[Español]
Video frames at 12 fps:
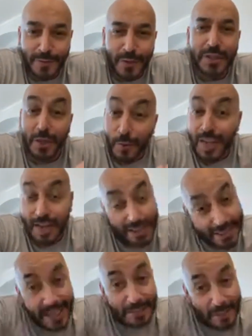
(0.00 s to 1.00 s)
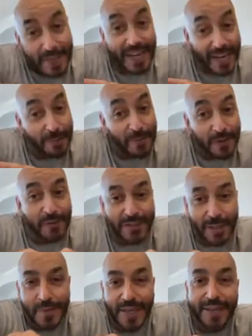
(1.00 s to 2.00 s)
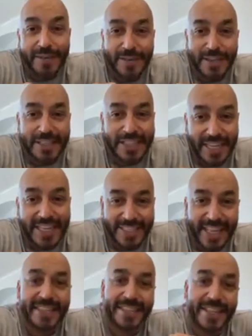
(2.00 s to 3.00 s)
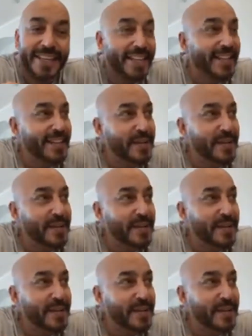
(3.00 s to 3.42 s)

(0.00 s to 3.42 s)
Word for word: Ahorita voy, es que viene la pregunta bien interesante.